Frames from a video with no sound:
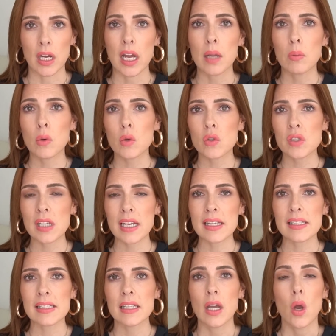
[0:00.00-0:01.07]
Hay
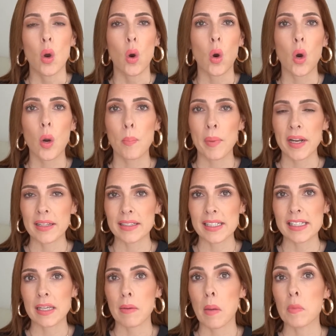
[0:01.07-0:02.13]
blusas o
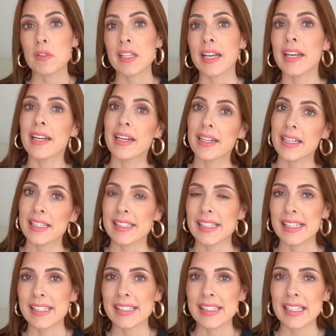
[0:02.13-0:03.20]
prendas que vamos a querer que se
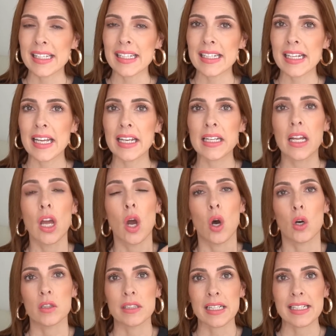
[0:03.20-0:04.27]
estiren,
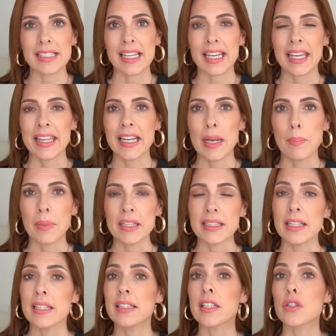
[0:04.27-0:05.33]
otras que queden
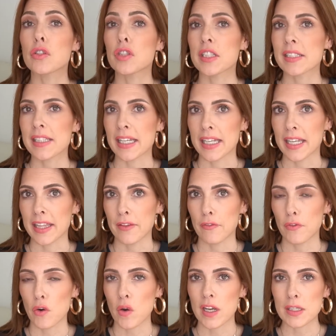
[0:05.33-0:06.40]
apretaditas y otras que queden
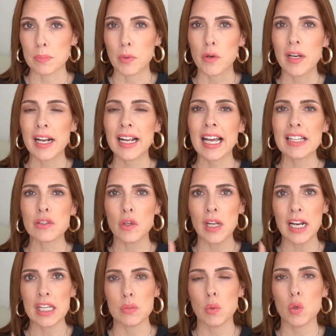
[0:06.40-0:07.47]
flojas. Pero en el caso de
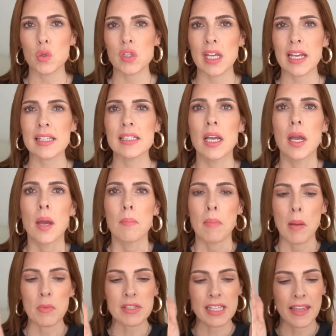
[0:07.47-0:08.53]
las blusas,
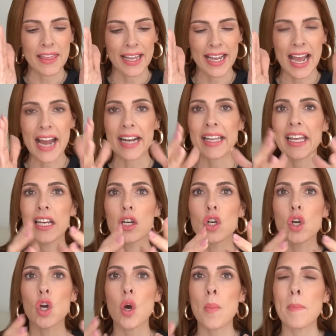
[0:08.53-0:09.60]
vamos a dejar que
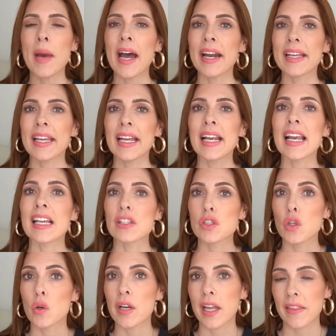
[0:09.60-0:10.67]
no marquen la
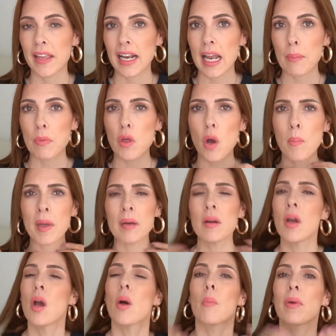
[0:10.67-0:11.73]
zona del abdomen,
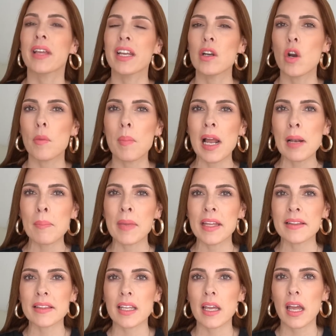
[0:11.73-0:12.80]
porque
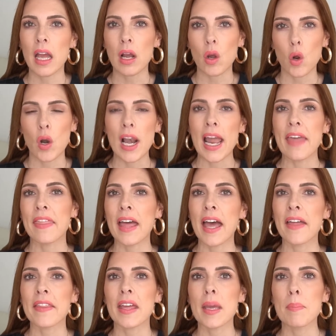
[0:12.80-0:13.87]
normalmente con la
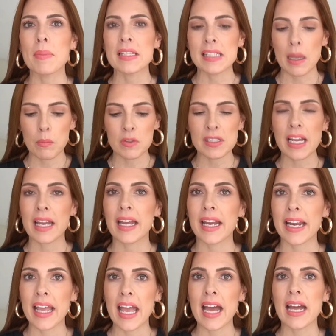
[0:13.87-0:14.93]
edad empezamos a
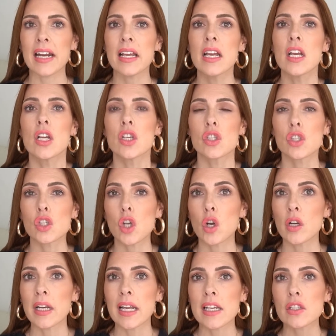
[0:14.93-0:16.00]
crear
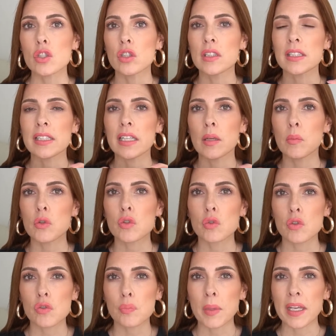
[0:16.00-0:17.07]
zonas donde tenemos
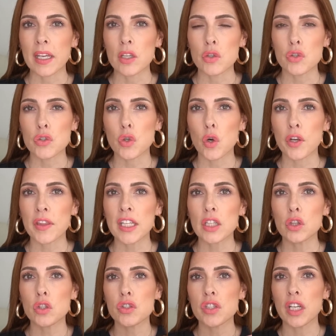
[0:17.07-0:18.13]
unos pequeños
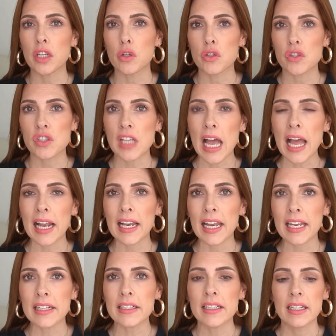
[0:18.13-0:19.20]
gorditos que nos
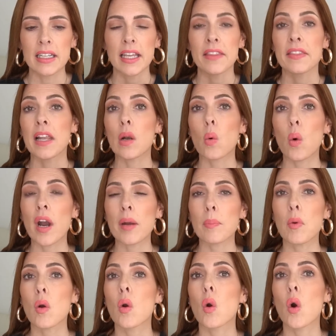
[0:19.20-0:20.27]
salen del
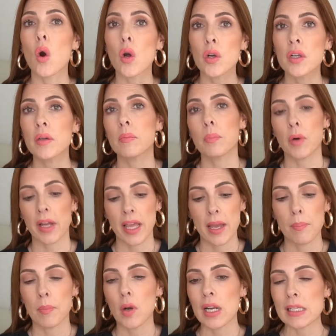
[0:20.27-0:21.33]
cuerpo con, por
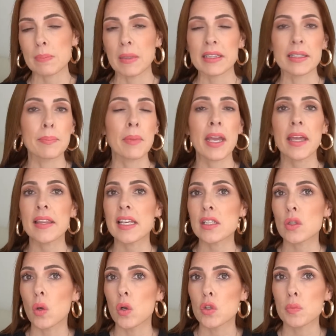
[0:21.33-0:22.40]
ejemplo, las
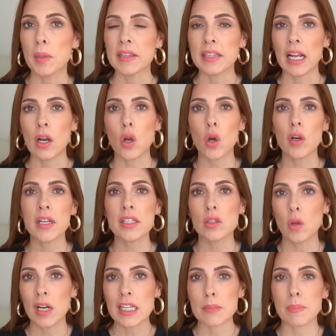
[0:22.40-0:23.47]
pantimedias, con los pantalones,
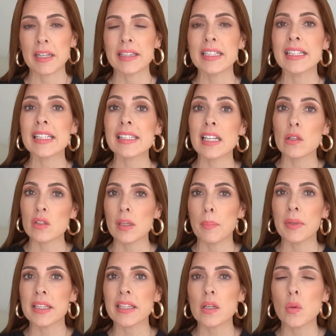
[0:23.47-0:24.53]
con las pretinas que nos
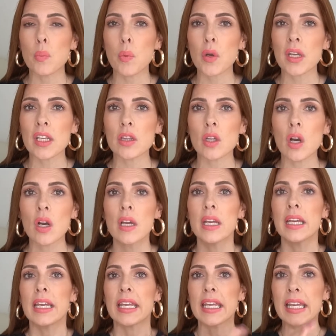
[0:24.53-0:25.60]
aprietan un poquito
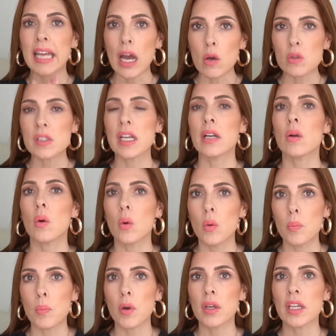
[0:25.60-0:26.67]
y causan
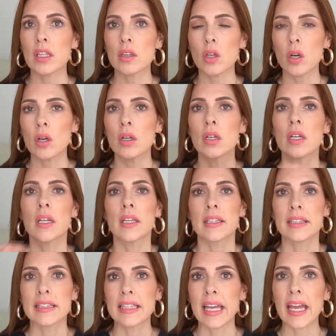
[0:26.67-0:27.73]
un poquito
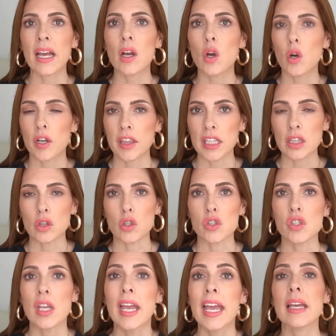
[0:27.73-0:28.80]
de
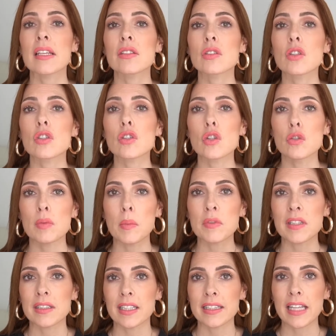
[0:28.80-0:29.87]
gorditos. Estos los
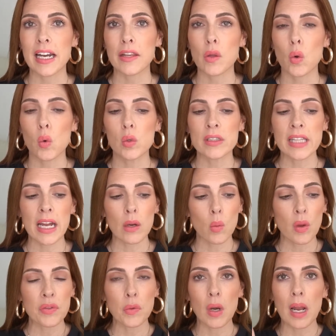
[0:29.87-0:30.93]
vamos a tratar de ocultar
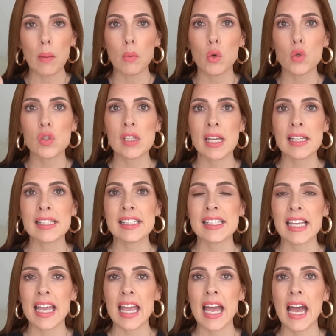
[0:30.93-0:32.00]
cuando la blusa
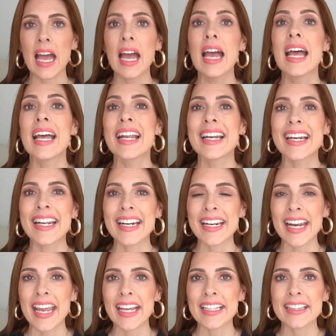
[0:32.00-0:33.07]
sea
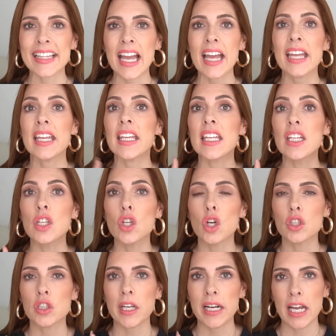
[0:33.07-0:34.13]
recta y
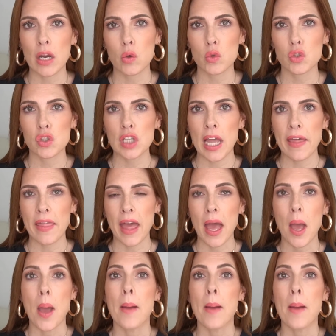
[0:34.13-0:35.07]
no tan ajustada.